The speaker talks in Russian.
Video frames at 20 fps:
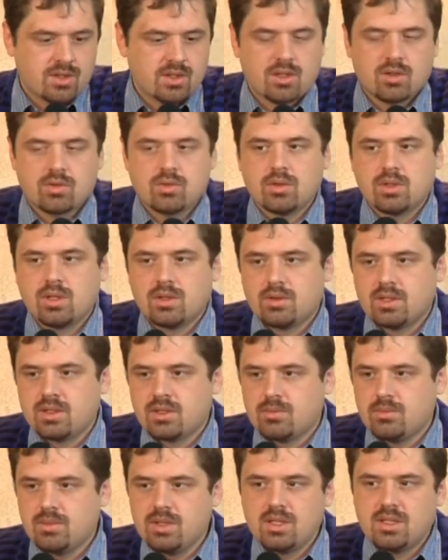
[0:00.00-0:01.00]
народа в
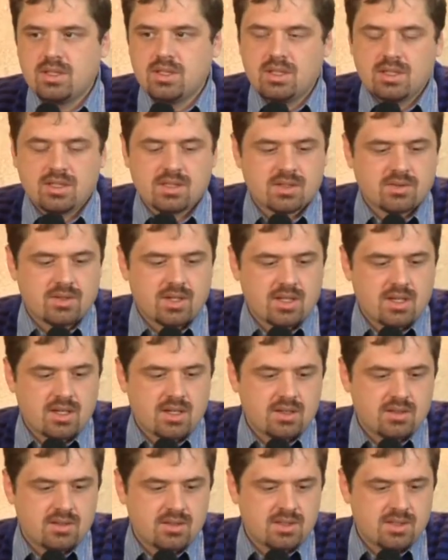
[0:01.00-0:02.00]
этом мире есть
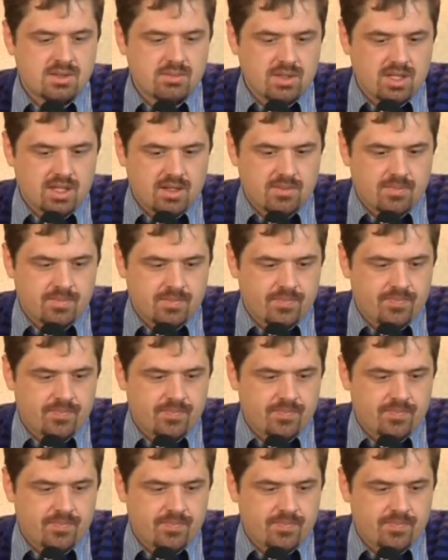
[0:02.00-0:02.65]
своя земля.